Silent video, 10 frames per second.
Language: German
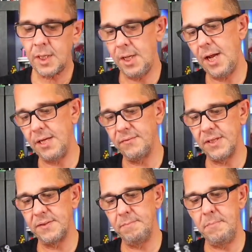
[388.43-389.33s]

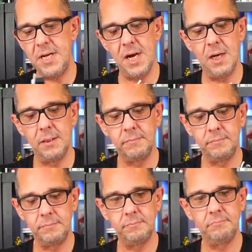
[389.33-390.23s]
etwas mehr
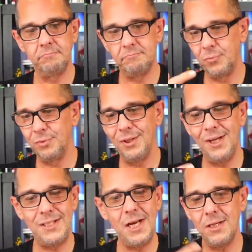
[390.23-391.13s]

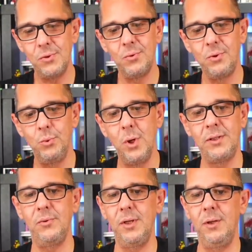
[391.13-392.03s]
ja, so ein
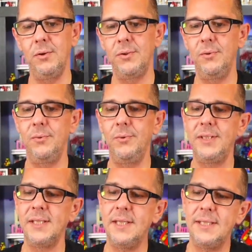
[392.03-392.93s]
Gurt oder noch so.
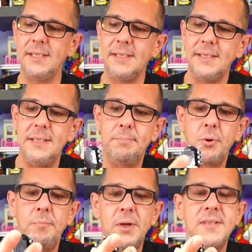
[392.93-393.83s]
Und die
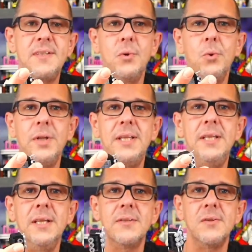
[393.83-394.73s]
Proportion
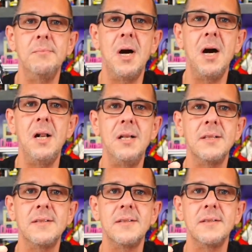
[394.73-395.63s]
hier zum
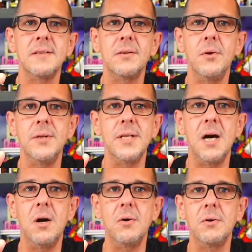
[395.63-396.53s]
Hals könnte
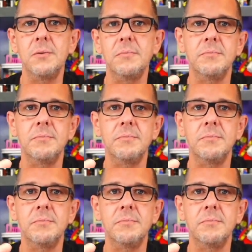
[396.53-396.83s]
auch ein